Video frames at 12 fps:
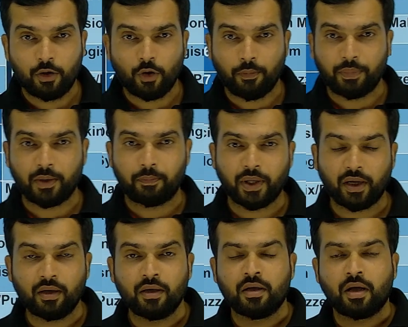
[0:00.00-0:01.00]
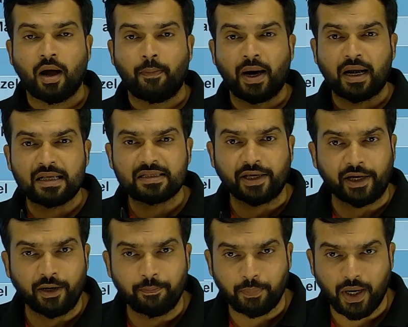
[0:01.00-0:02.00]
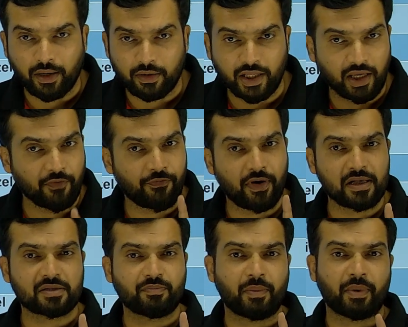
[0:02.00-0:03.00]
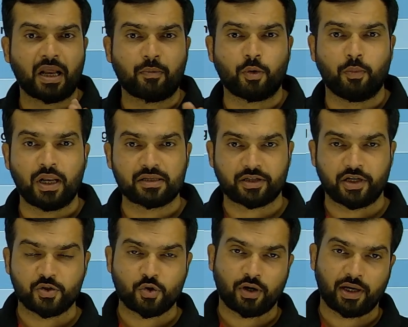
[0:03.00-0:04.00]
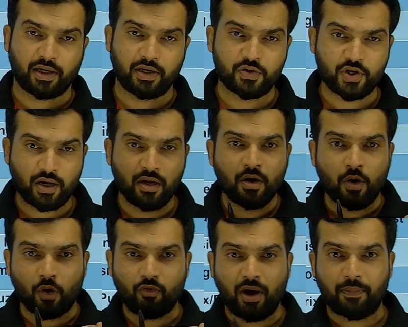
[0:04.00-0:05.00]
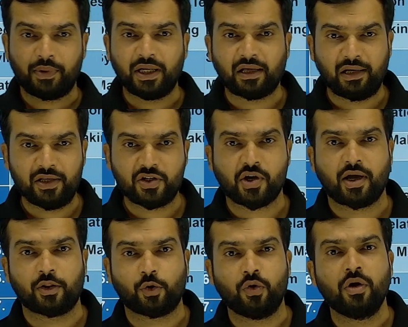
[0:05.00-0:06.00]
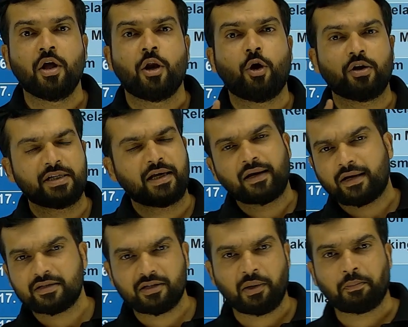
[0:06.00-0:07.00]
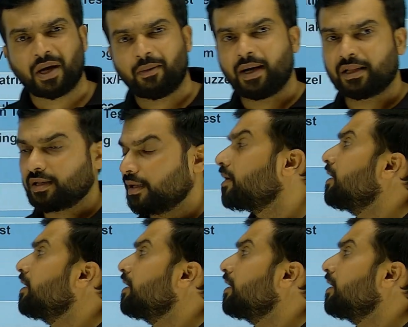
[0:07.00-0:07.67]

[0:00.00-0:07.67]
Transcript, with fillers: टॉपिक पे हमारा सेकेंड पार्ट देखिए फर्स्ट में मैंने आपको बोला स्क्रीनशॉट ले लीजिए और वो आप लिख लीजिए या तो लॉजिकल रीजनिंग पे अब आते हैं